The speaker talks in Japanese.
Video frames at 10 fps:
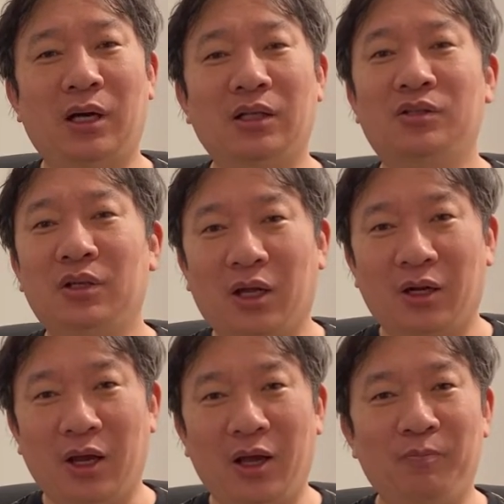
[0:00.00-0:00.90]
暑いから
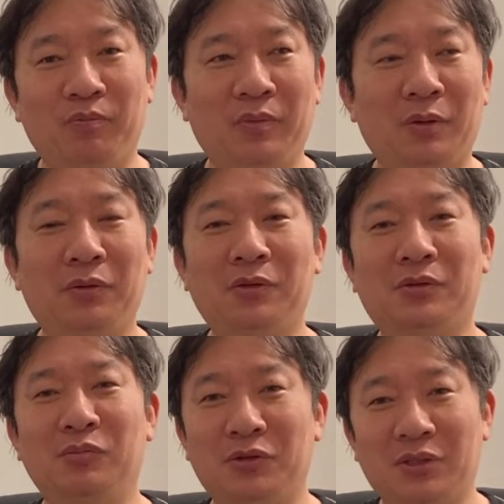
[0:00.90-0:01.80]
ね冬
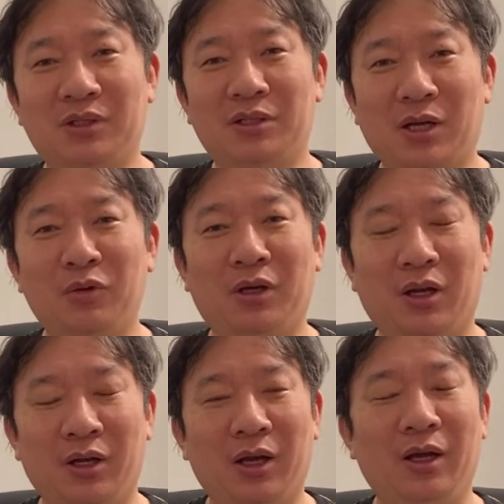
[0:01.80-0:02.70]
むっちゃくちゃ寒いか
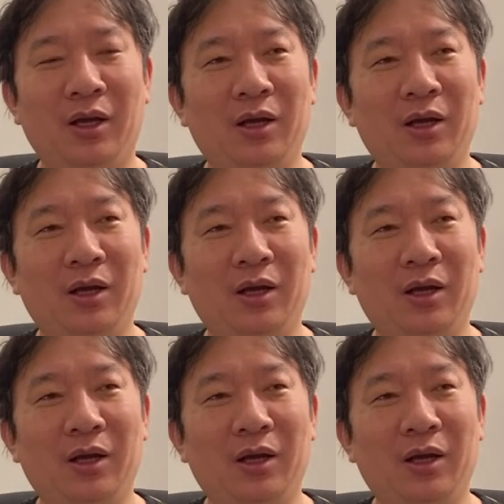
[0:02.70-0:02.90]
らね、